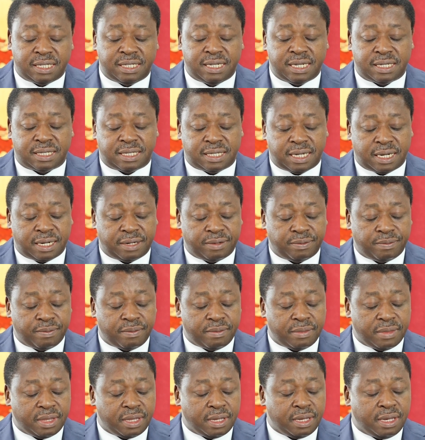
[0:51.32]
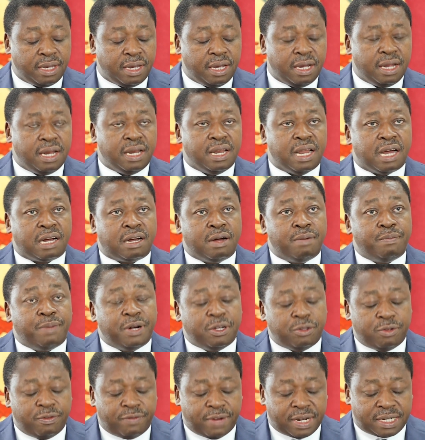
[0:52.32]
décès. La campagne
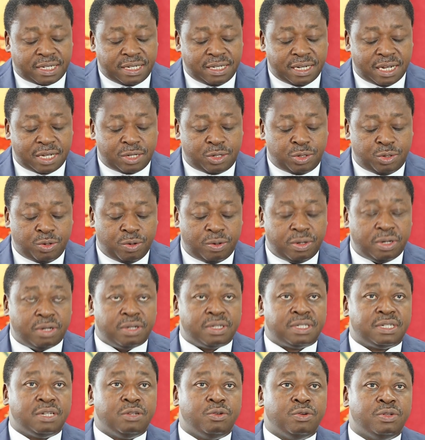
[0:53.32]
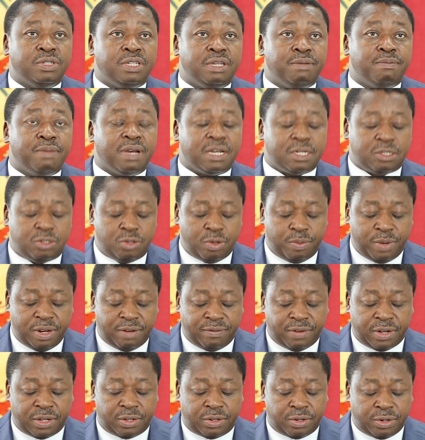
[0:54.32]
de vaccination lancée le 10 mars
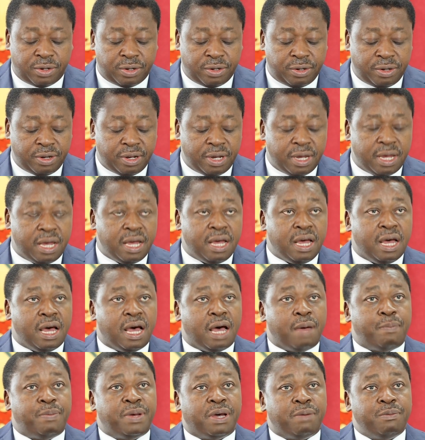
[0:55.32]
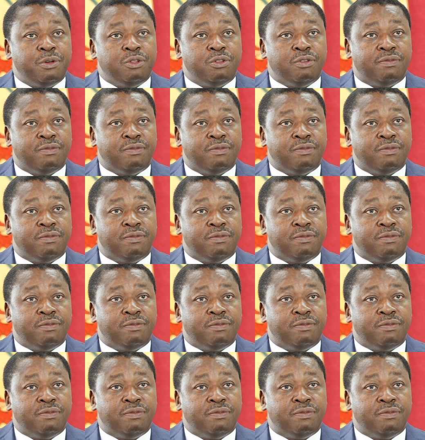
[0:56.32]
2021 a permis de